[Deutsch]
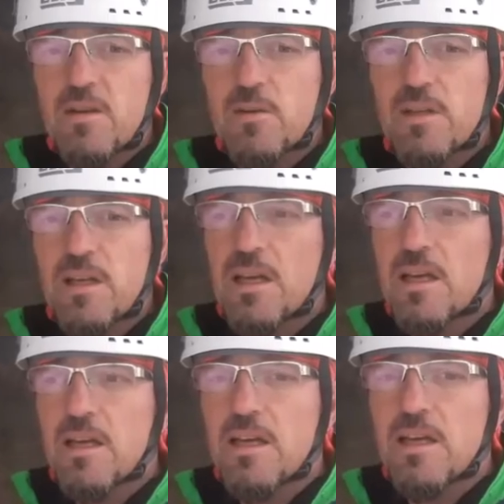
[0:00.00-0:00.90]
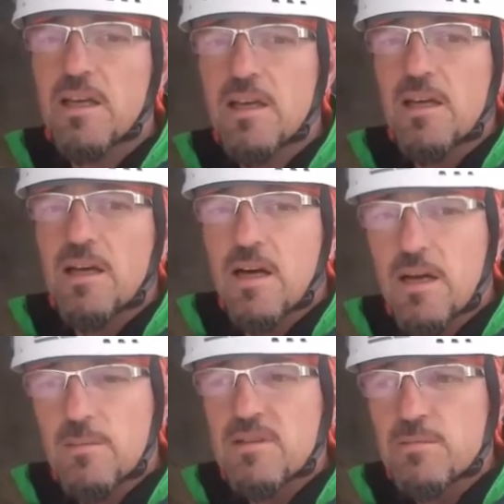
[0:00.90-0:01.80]
Hütte,
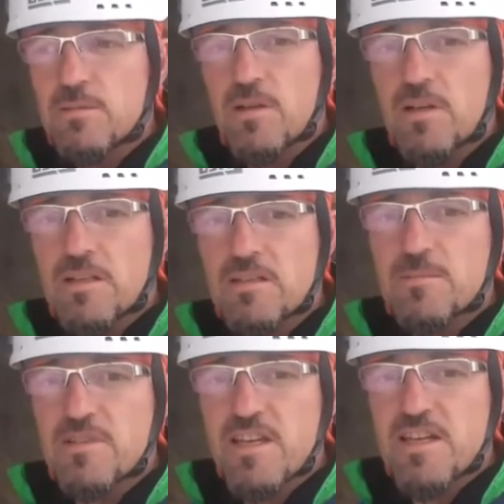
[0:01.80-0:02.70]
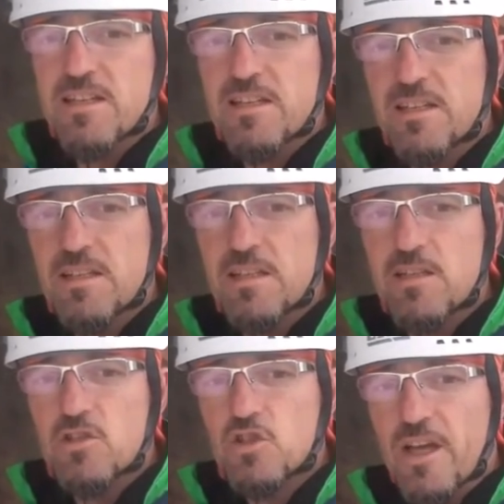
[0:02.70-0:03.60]
aber es wird doch langsam sehr äh,
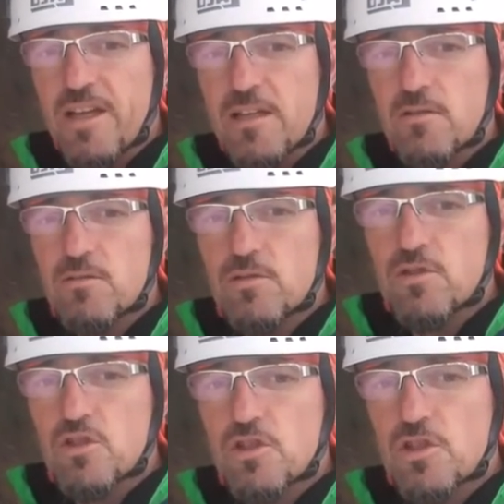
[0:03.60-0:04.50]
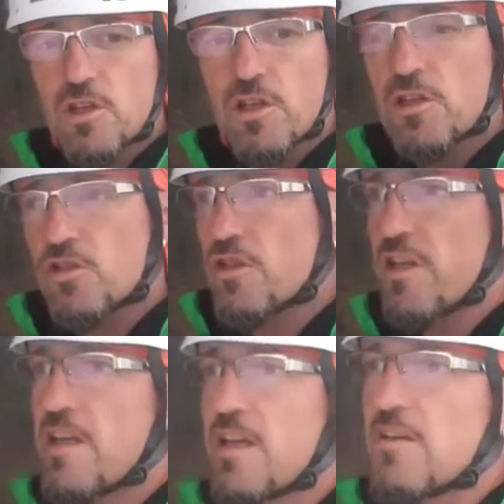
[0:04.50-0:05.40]
steil und sch
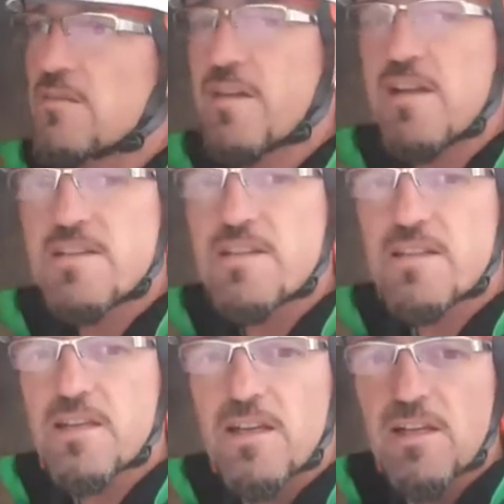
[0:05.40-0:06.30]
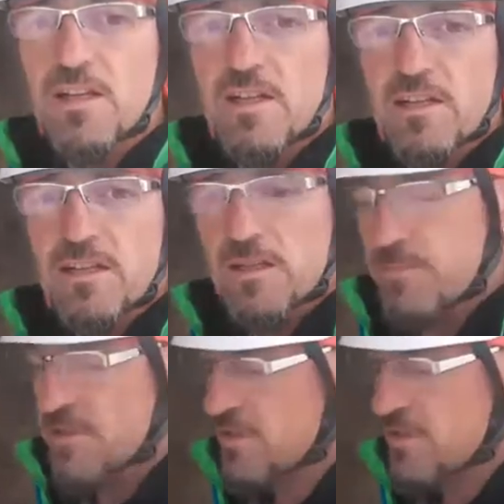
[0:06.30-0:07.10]
Schnee und felsig. Ich habe mich